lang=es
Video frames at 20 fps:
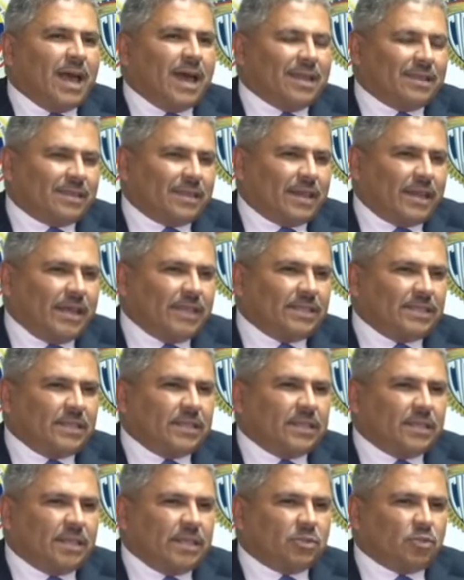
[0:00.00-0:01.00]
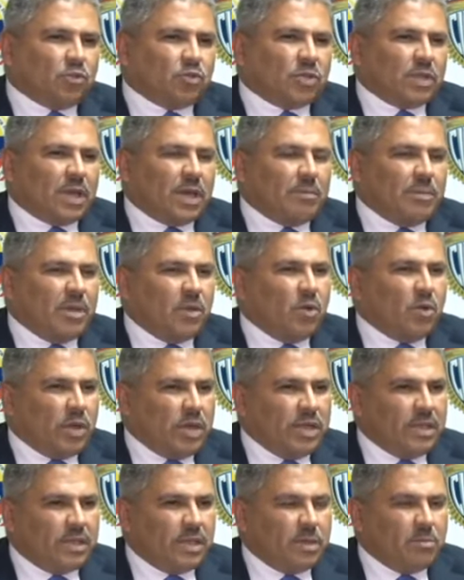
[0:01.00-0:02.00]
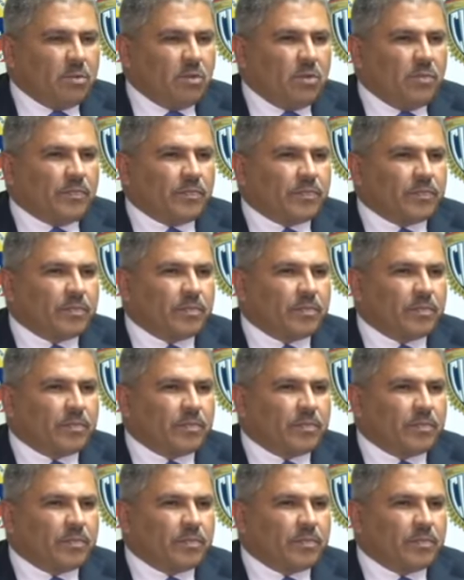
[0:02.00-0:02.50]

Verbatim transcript: a tres de sus amigos íntimos